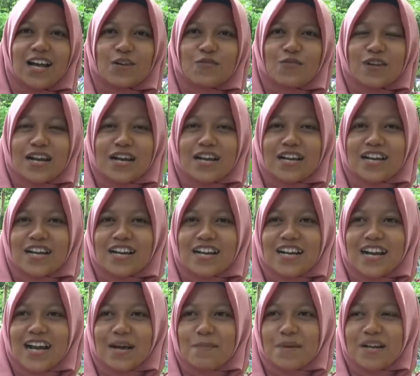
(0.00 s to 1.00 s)
kurang
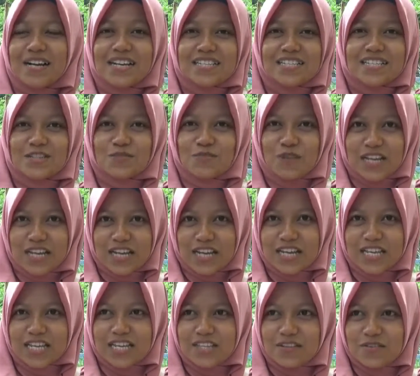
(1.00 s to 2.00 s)
apa nggak sesuai
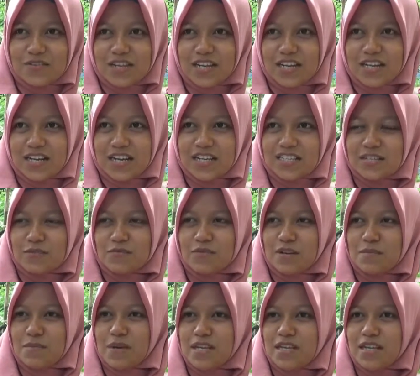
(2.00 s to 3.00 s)
kali gitu ya ngerasa
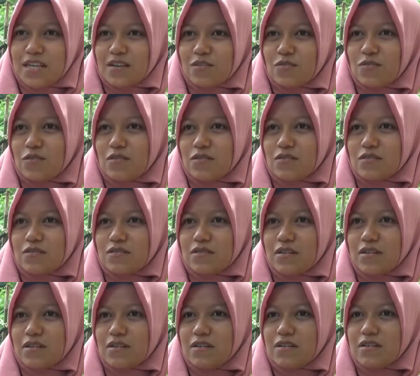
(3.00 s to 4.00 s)
udah bayar kok
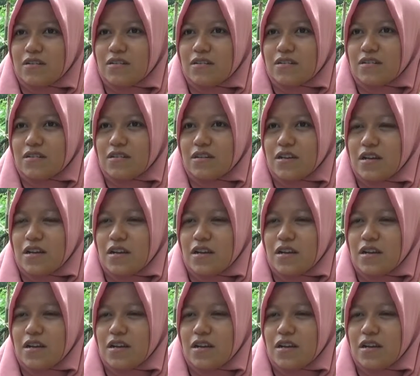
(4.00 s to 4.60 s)
uh,